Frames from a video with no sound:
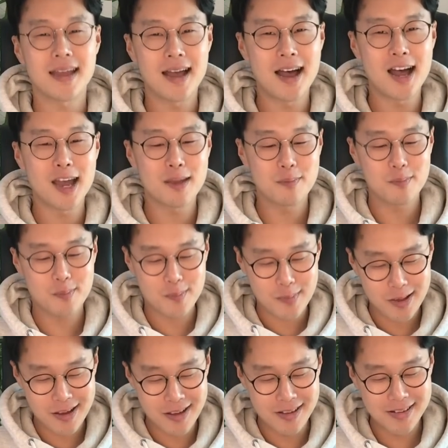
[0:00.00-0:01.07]
I'm
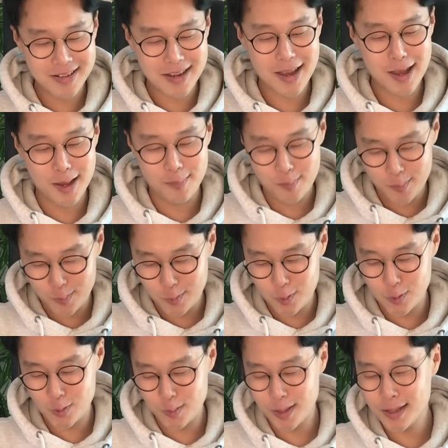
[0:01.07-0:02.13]
on time.
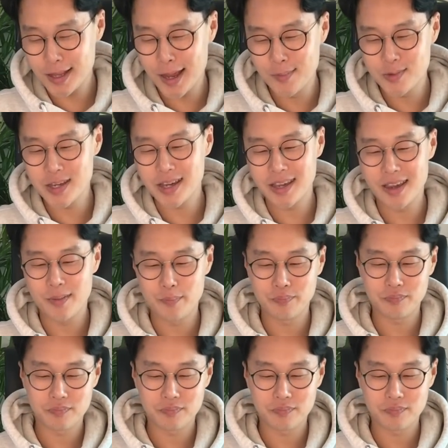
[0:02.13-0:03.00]
좋습니다. 다음 장이요.